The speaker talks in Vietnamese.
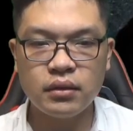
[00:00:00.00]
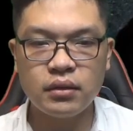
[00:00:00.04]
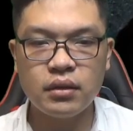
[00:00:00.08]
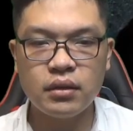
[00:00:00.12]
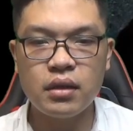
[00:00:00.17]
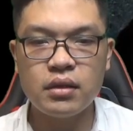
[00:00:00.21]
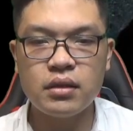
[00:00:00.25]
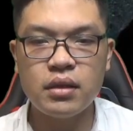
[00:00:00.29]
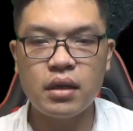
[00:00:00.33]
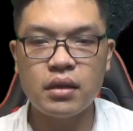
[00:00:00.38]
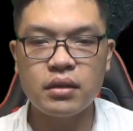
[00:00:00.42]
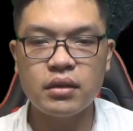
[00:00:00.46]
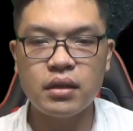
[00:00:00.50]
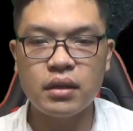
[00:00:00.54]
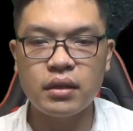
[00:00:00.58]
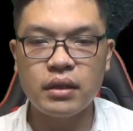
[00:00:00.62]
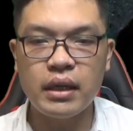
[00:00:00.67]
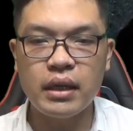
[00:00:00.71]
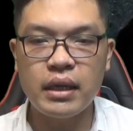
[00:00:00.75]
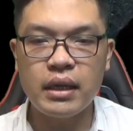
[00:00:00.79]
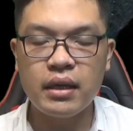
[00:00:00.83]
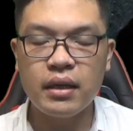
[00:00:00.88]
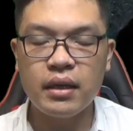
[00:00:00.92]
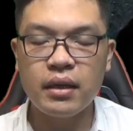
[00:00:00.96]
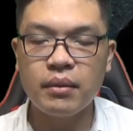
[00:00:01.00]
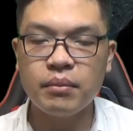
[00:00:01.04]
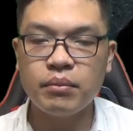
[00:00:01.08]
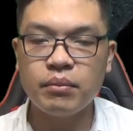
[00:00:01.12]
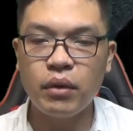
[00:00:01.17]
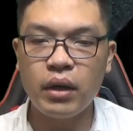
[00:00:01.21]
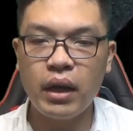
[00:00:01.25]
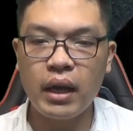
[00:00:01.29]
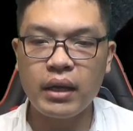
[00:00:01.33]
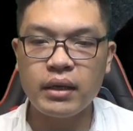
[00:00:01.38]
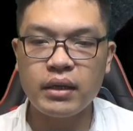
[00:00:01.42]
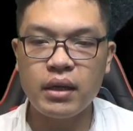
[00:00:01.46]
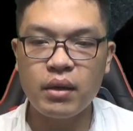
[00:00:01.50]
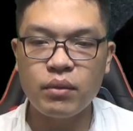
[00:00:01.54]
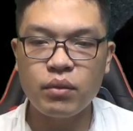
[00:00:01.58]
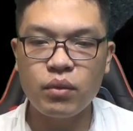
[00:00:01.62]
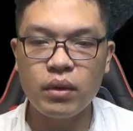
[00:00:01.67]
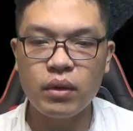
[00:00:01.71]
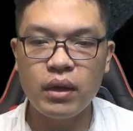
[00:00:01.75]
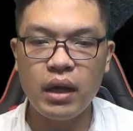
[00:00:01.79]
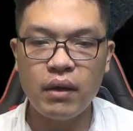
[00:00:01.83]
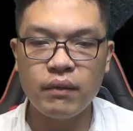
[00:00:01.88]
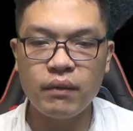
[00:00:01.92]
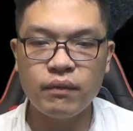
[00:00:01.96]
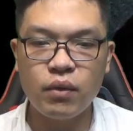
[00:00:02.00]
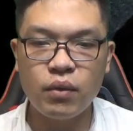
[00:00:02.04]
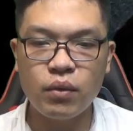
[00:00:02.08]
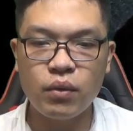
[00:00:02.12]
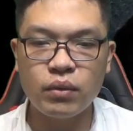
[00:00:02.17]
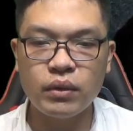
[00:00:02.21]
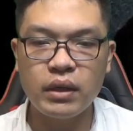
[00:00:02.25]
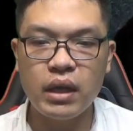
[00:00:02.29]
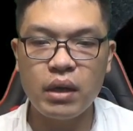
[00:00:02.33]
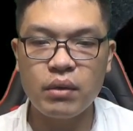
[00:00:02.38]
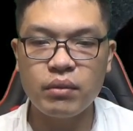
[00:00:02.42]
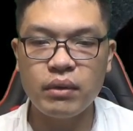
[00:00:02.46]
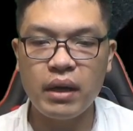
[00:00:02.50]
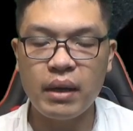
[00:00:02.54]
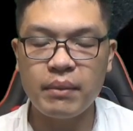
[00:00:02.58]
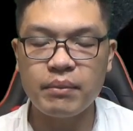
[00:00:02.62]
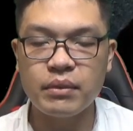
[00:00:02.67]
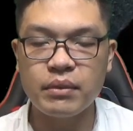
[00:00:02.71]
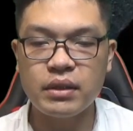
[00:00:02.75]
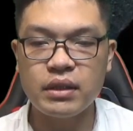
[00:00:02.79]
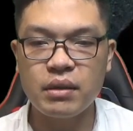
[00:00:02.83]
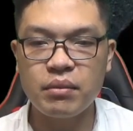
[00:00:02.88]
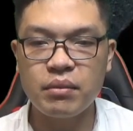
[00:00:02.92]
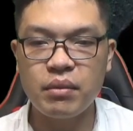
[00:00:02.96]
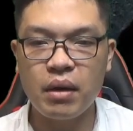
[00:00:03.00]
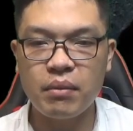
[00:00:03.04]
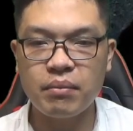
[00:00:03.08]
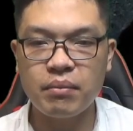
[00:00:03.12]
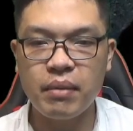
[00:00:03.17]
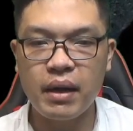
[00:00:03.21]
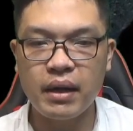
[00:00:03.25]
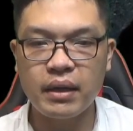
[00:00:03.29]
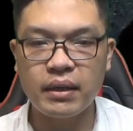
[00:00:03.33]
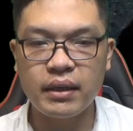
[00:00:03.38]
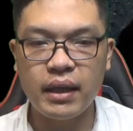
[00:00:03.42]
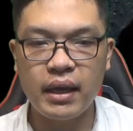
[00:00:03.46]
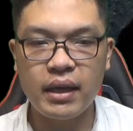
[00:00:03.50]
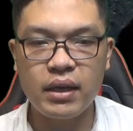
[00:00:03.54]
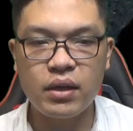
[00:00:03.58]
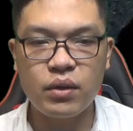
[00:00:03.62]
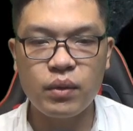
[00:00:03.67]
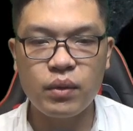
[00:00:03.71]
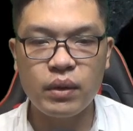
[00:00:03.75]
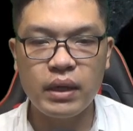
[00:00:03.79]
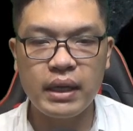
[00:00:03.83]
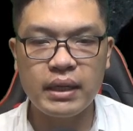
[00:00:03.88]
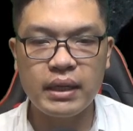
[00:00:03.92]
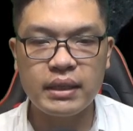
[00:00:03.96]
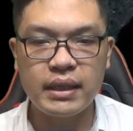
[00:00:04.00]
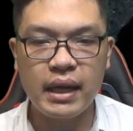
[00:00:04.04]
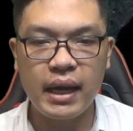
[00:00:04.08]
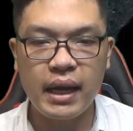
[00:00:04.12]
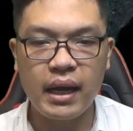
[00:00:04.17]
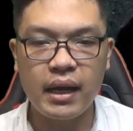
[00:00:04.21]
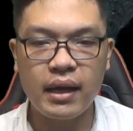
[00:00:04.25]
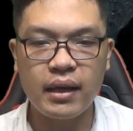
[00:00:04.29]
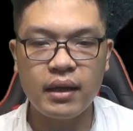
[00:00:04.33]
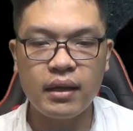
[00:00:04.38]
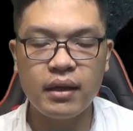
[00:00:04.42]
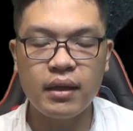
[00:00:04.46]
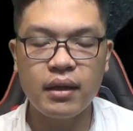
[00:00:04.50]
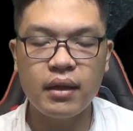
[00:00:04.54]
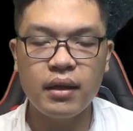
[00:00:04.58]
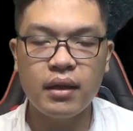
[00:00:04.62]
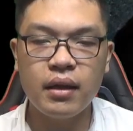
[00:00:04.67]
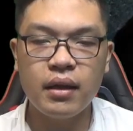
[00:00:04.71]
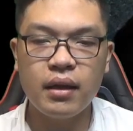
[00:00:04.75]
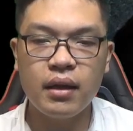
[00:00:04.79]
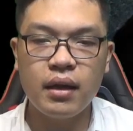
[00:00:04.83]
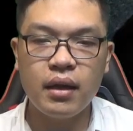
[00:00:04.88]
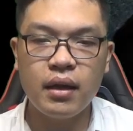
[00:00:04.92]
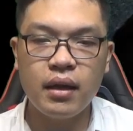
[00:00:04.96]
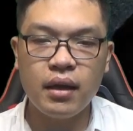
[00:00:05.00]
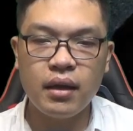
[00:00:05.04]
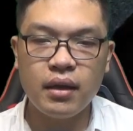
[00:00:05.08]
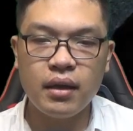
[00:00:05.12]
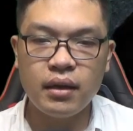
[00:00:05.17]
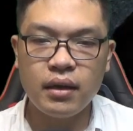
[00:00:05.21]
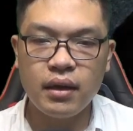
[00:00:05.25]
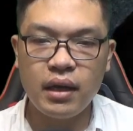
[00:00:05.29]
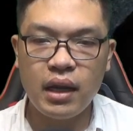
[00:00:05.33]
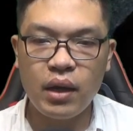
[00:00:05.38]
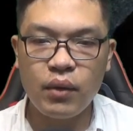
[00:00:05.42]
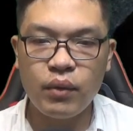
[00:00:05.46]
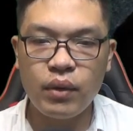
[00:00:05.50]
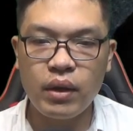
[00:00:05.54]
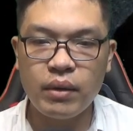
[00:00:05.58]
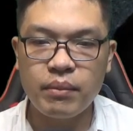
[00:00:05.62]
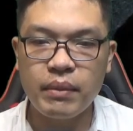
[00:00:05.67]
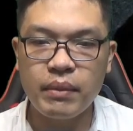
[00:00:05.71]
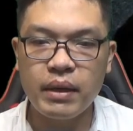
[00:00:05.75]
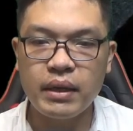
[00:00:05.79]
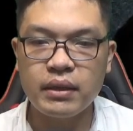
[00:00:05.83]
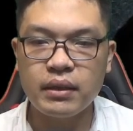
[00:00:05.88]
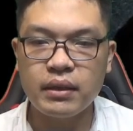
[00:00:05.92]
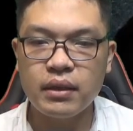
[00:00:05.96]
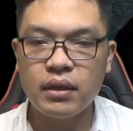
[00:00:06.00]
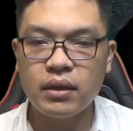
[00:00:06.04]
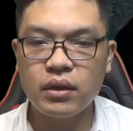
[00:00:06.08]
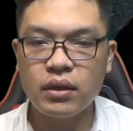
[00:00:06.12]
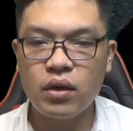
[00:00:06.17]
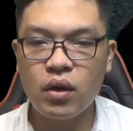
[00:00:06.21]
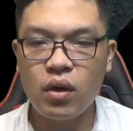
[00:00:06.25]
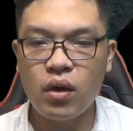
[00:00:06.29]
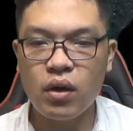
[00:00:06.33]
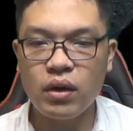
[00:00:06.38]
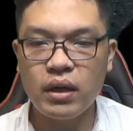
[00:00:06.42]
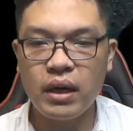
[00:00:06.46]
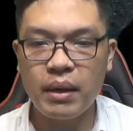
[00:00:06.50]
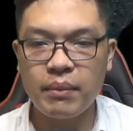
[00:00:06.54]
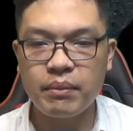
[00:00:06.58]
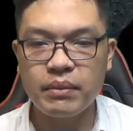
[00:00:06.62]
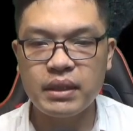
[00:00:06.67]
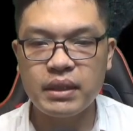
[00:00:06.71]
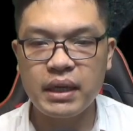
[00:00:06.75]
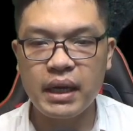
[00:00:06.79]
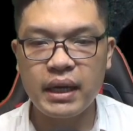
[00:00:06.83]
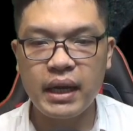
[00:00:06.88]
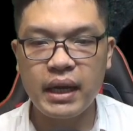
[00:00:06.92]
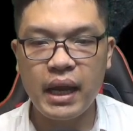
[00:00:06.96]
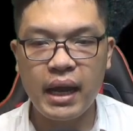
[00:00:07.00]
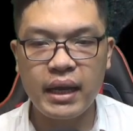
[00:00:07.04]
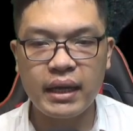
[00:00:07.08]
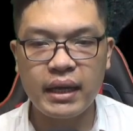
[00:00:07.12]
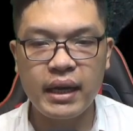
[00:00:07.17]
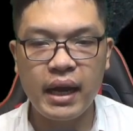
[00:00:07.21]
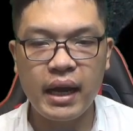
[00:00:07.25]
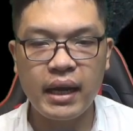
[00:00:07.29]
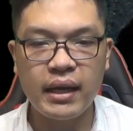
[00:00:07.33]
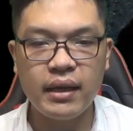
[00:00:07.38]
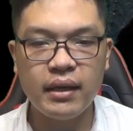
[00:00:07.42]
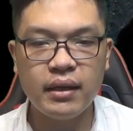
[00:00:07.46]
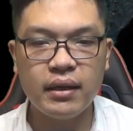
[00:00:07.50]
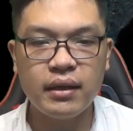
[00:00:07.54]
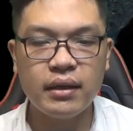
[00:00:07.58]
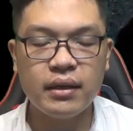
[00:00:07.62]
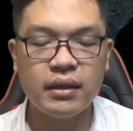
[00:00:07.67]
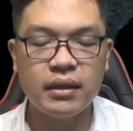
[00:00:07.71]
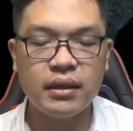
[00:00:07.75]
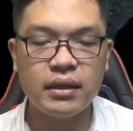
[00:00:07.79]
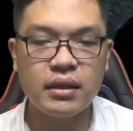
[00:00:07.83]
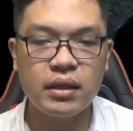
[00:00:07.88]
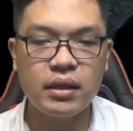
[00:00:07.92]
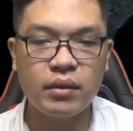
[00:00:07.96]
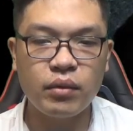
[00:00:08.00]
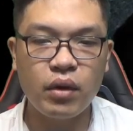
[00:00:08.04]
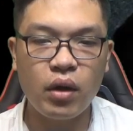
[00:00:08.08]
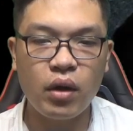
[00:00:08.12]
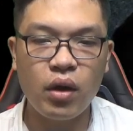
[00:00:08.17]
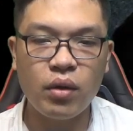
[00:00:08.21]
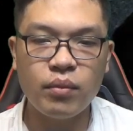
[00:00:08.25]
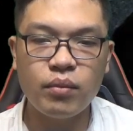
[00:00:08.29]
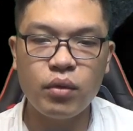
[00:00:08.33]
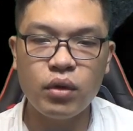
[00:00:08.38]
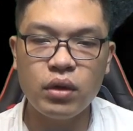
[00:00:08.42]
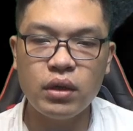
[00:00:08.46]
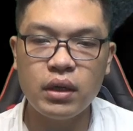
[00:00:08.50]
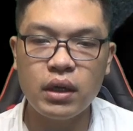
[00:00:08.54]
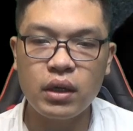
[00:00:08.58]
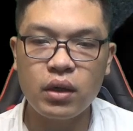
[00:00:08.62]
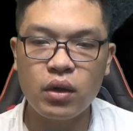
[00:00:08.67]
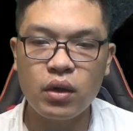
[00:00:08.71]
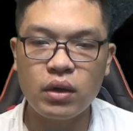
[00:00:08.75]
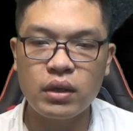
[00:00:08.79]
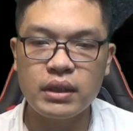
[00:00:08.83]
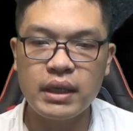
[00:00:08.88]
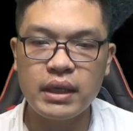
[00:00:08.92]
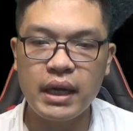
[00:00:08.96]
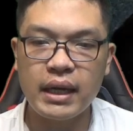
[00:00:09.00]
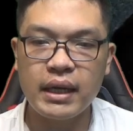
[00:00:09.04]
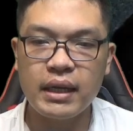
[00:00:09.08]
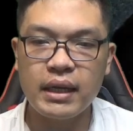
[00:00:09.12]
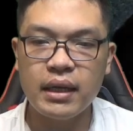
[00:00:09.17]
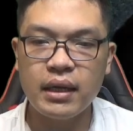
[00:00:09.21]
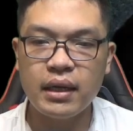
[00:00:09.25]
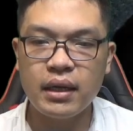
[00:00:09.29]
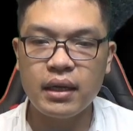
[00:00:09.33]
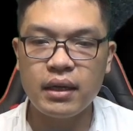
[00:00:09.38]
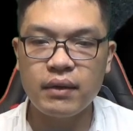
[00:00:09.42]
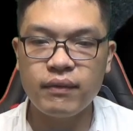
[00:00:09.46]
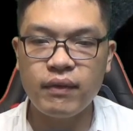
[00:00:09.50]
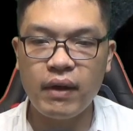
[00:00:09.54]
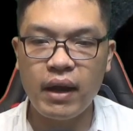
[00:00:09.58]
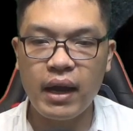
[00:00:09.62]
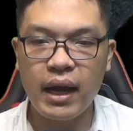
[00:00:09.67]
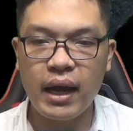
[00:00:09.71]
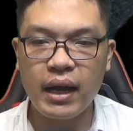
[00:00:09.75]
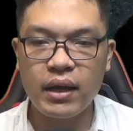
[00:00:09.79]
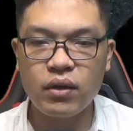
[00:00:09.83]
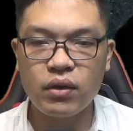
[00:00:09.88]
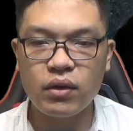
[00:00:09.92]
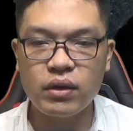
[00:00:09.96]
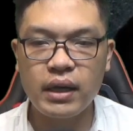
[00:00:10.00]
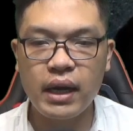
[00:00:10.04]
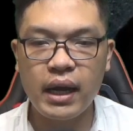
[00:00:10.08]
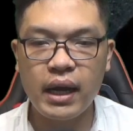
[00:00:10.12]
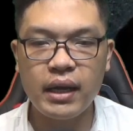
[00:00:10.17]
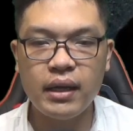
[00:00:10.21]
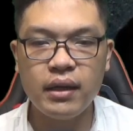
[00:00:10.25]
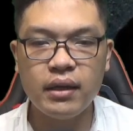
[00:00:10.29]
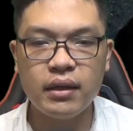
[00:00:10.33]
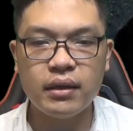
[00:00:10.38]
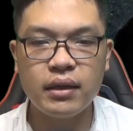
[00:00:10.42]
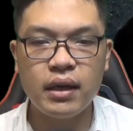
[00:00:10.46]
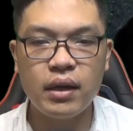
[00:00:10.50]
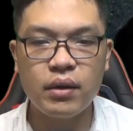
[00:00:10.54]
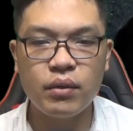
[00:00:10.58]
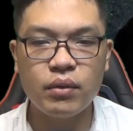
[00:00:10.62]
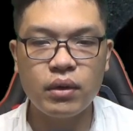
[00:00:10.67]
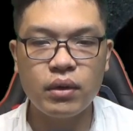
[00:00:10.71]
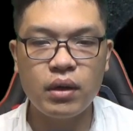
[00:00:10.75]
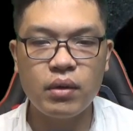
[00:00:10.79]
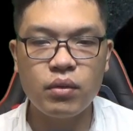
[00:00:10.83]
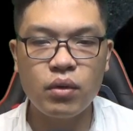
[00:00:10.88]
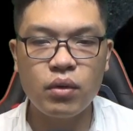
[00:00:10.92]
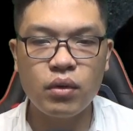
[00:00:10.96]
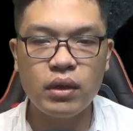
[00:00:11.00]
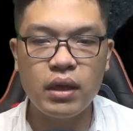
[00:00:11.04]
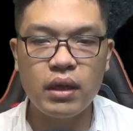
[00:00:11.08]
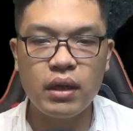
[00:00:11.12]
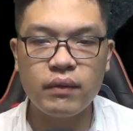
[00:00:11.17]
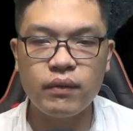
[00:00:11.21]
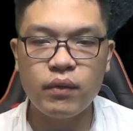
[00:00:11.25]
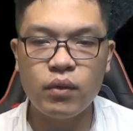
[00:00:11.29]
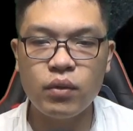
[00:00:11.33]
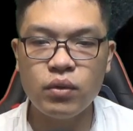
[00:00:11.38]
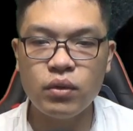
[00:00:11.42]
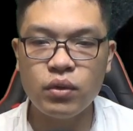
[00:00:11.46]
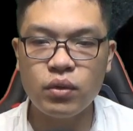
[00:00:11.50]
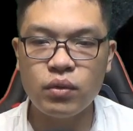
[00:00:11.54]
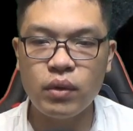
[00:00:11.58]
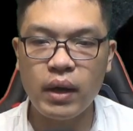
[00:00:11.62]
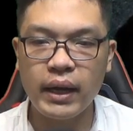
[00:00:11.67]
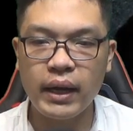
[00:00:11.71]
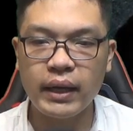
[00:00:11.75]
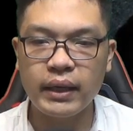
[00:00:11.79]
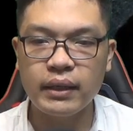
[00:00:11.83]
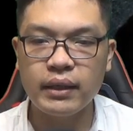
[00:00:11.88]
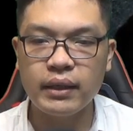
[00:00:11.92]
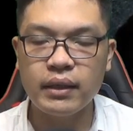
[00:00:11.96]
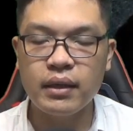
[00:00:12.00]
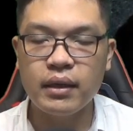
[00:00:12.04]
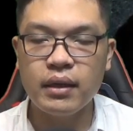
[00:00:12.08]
Từ giờ trở đi, mọi hành động của Lao Phủ đều nằm trong lòng bàn tay của Ninh Dạ. Lao Huyền Minh có năm trai hai cái, trong đó bốn người con trai và hai con cái đều không có thiên phú tu hành.